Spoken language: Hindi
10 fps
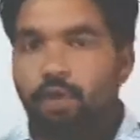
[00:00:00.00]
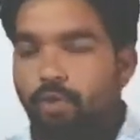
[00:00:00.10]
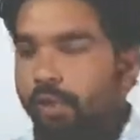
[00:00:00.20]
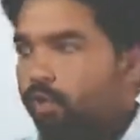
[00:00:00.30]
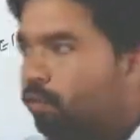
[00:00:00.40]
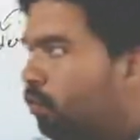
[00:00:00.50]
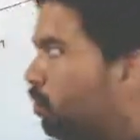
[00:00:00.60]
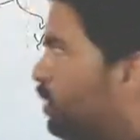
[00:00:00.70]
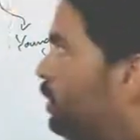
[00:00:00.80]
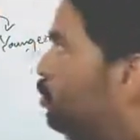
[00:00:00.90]
तो एक तो
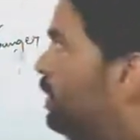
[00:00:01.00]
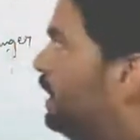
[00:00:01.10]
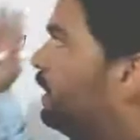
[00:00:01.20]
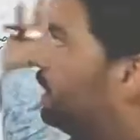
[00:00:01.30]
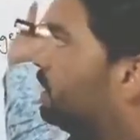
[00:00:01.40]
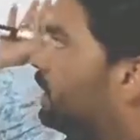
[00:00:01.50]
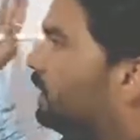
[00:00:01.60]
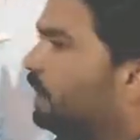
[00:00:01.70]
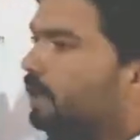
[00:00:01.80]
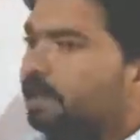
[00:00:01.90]
ये जो नरेटर
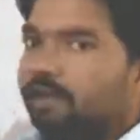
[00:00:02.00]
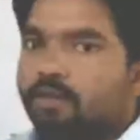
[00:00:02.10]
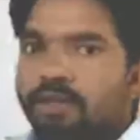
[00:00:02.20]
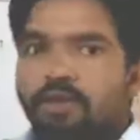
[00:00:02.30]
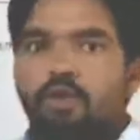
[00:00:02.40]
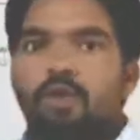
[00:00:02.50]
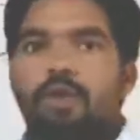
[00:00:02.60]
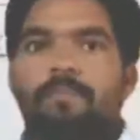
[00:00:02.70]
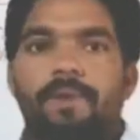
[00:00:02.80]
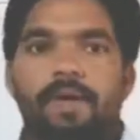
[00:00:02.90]
जाते हैं ये किसी और
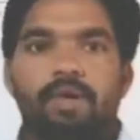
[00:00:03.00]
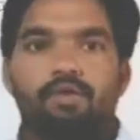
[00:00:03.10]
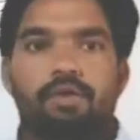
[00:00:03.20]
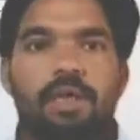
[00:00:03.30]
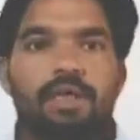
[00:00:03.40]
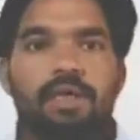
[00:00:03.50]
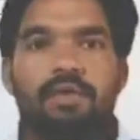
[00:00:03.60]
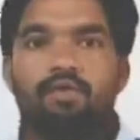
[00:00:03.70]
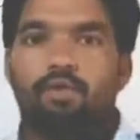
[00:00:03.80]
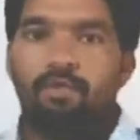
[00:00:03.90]
कंपनी का जूता ले
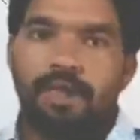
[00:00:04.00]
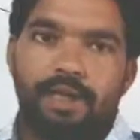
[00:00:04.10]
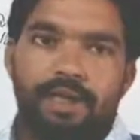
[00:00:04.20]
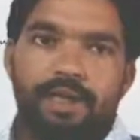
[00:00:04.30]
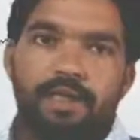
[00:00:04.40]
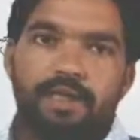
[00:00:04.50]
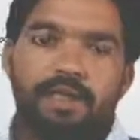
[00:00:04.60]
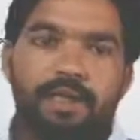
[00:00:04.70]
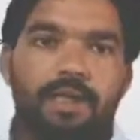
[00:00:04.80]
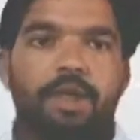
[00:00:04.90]
जाते हैं उसको भी ये ठीक करके
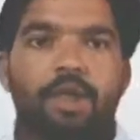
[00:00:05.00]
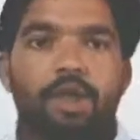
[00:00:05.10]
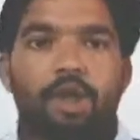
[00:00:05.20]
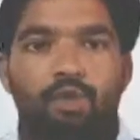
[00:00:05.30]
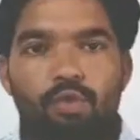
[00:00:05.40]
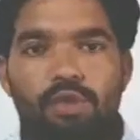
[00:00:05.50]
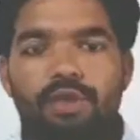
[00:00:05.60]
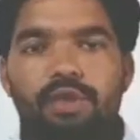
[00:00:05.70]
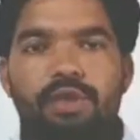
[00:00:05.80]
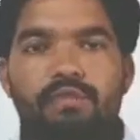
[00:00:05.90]
देते हैं
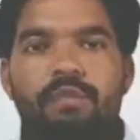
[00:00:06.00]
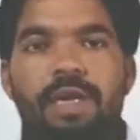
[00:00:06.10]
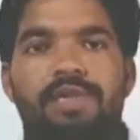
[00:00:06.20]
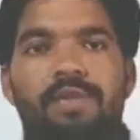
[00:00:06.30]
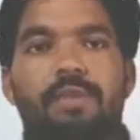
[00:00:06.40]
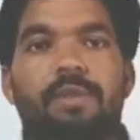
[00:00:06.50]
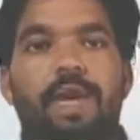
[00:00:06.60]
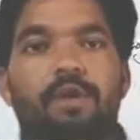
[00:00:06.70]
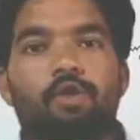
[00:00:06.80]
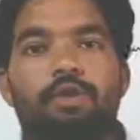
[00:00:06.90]
दूसरी चीज़ वहाँ से जब
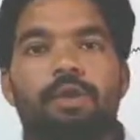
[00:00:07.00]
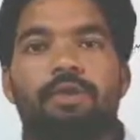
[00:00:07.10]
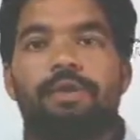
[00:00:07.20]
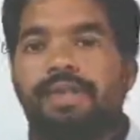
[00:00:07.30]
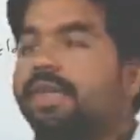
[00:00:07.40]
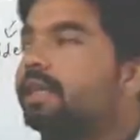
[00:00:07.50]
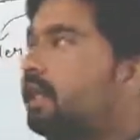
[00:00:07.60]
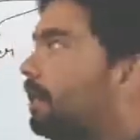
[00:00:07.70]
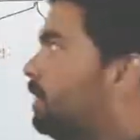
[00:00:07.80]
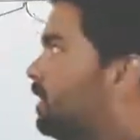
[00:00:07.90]
नया जूता जब ये देते
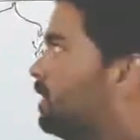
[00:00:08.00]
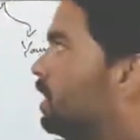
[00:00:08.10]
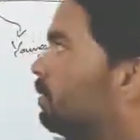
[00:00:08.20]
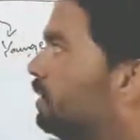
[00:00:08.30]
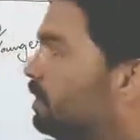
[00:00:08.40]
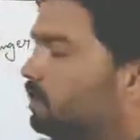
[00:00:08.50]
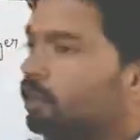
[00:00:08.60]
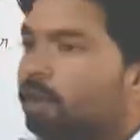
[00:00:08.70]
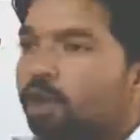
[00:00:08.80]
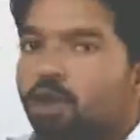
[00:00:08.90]
हैं गेसलर ब्रदर्स
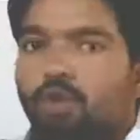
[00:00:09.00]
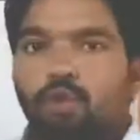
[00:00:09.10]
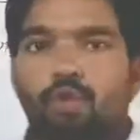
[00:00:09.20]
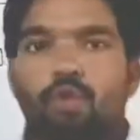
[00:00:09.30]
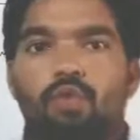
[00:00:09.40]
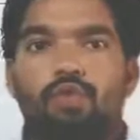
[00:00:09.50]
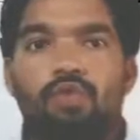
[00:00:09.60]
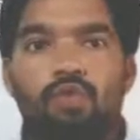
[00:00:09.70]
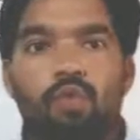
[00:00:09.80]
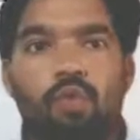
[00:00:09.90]
तो
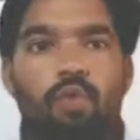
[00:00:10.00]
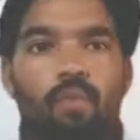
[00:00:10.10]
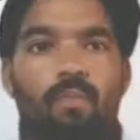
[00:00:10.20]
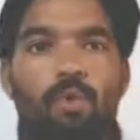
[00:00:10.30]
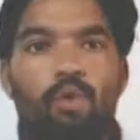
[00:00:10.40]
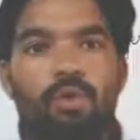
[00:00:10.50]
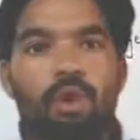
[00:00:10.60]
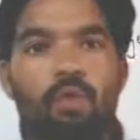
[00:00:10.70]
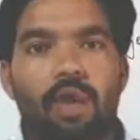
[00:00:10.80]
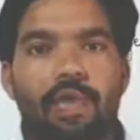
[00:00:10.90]
उसको बहुत ही
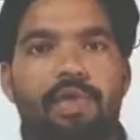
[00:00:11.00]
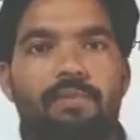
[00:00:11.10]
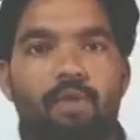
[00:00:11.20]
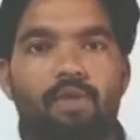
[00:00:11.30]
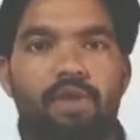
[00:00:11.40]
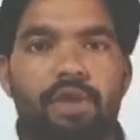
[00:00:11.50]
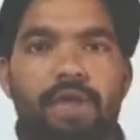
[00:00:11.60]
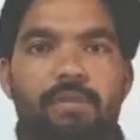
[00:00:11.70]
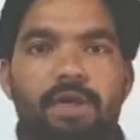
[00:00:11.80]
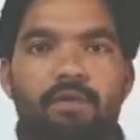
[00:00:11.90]
क्वालिटी बहुत ही
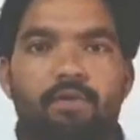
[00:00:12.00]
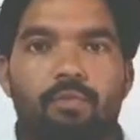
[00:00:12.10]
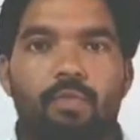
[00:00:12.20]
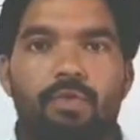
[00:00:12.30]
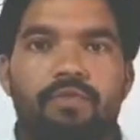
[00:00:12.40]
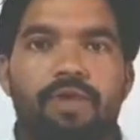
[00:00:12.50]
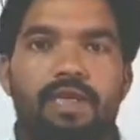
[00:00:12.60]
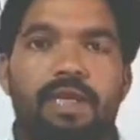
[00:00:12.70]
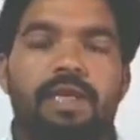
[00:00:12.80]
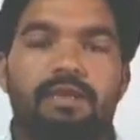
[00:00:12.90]
शार्पनेस और बहुत ही
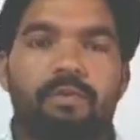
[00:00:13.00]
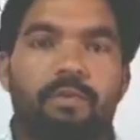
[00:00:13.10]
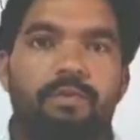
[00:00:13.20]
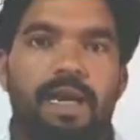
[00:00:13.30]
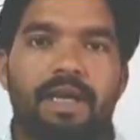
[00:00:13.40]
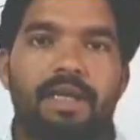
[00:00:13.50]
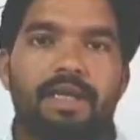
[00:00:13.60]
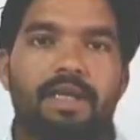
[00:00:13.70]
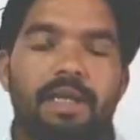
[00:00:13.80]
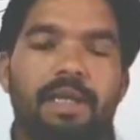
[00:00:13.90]
फैसिनेटिंग वे में बना के
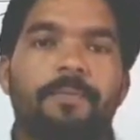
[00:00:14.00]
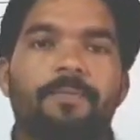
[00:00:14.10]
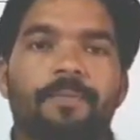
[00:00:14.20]
देते हैं